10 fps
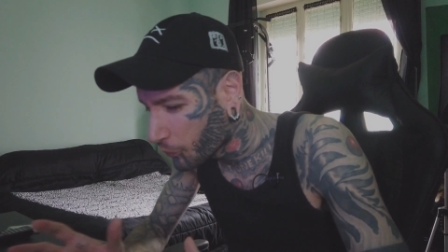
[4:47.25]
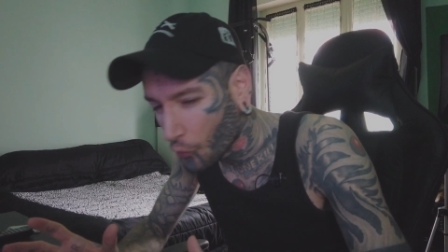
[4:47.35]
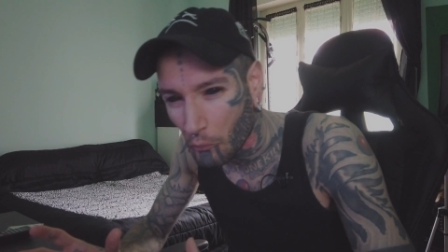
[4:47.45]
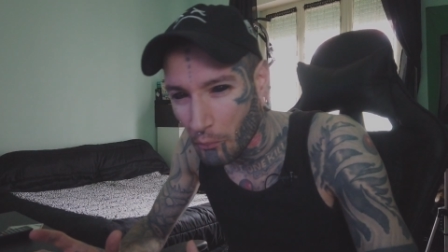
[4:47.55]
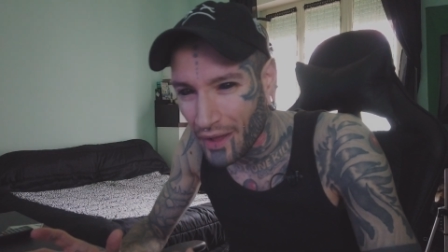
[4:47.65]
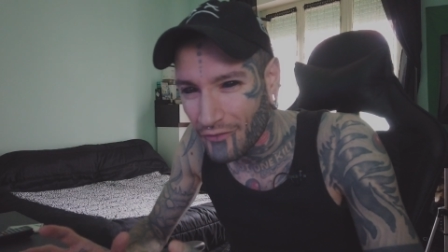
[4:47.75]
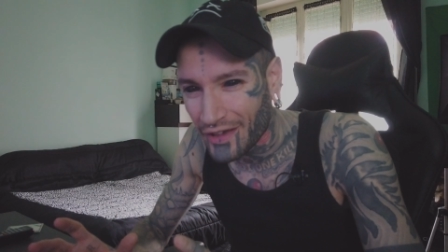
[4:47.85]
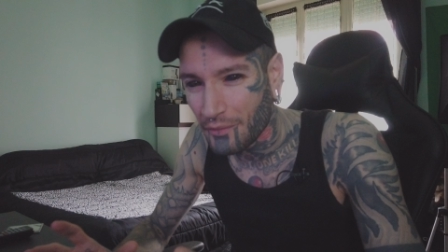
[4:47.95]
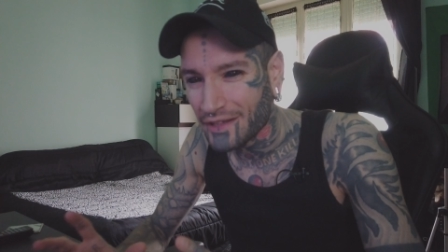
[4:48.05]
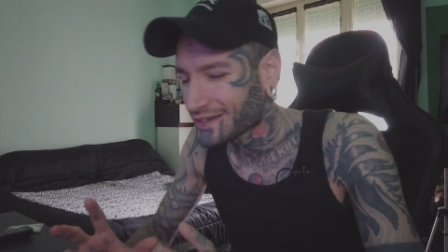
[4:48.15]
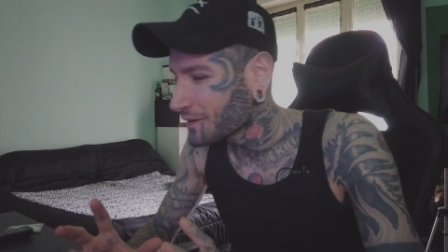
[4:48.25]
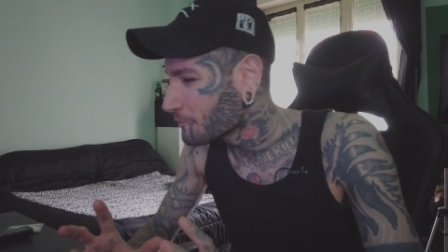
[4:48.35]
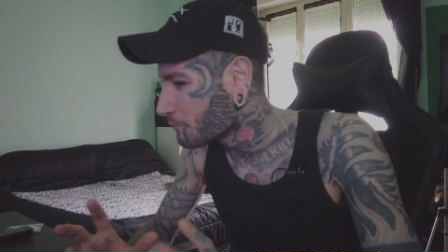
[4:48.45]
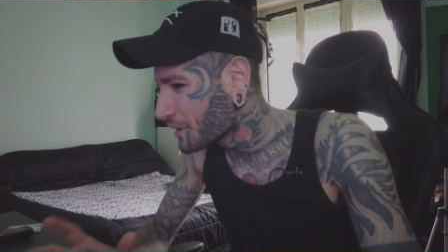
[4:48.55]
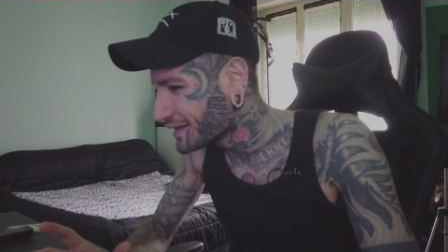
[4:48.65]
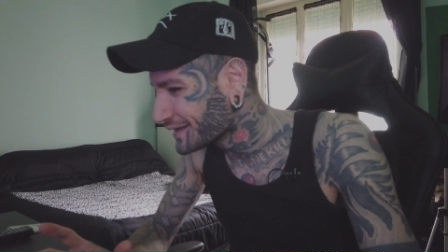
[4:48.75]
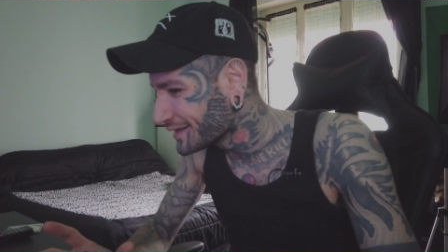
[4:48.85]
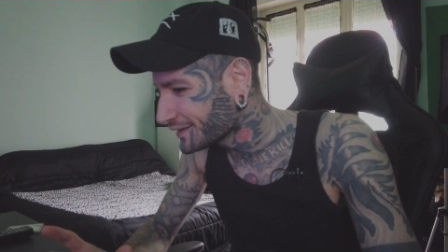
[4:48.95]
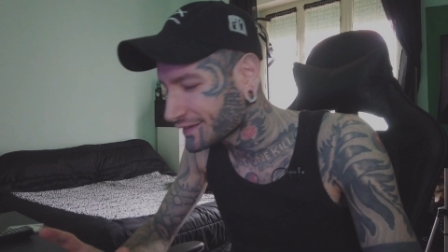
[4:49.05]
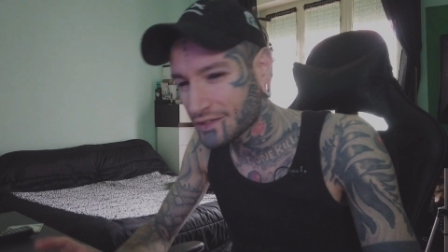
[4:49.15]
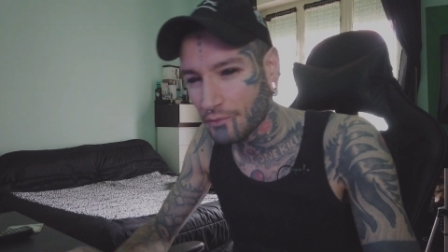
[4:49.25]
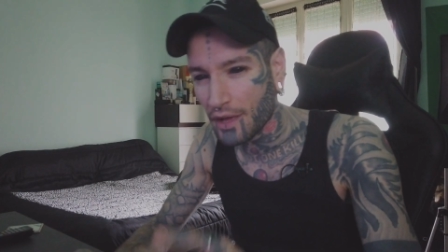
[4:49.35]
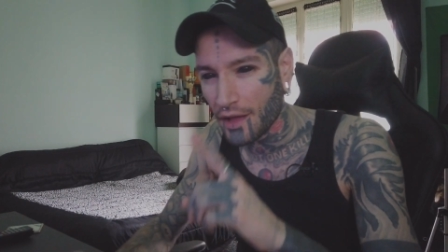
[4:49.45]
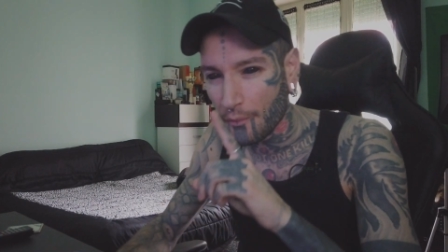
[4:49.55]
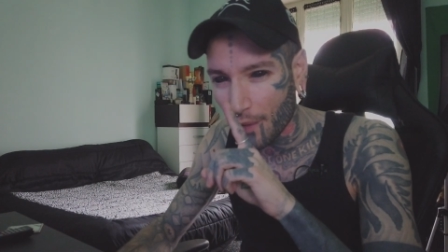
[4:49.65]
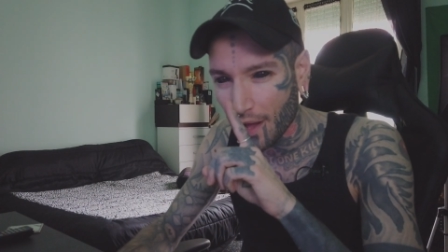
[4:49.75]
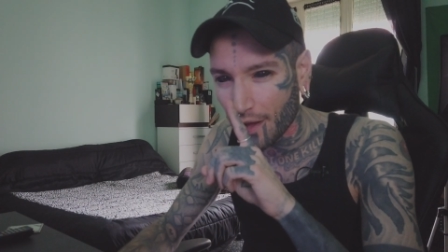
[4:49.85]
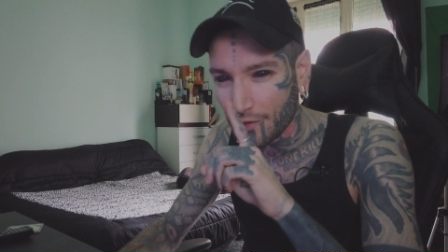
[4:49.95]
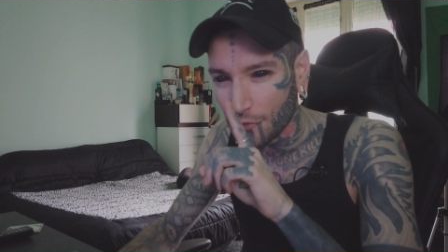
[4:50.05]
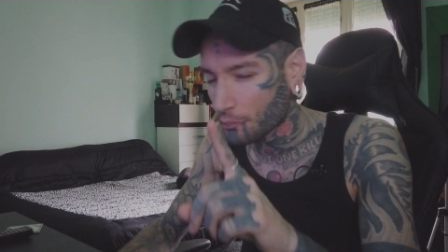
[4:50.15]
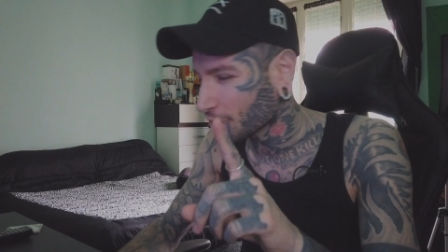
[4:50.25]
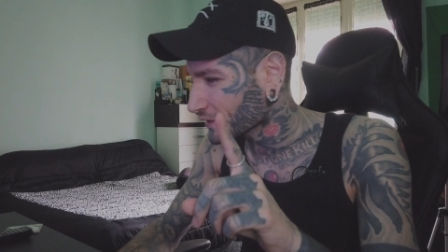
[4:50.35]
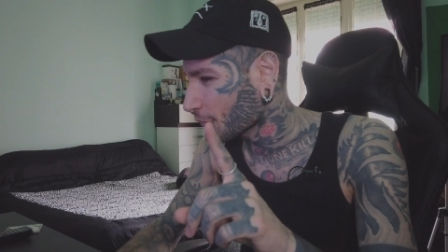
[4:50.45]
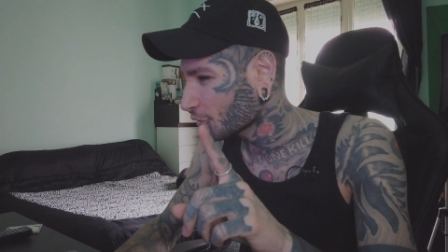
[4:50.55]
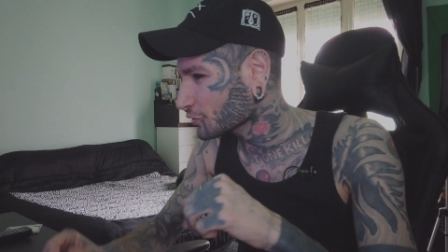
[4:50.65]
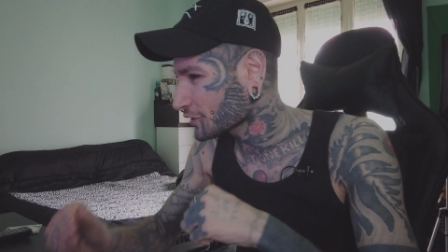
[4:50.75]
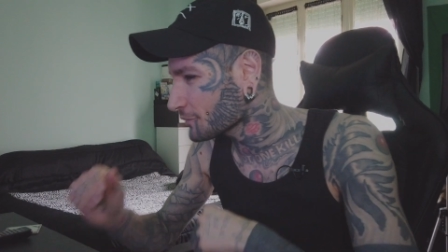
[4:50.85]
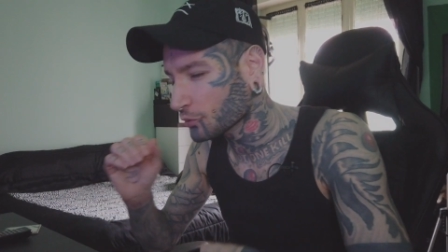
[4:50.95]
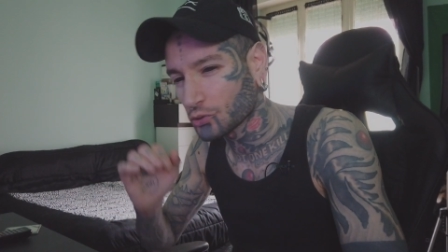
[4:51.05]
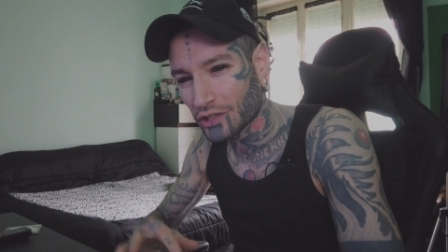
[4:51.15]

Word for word: bomba, è veramente bellissima, ma non perdiamo altro tempo,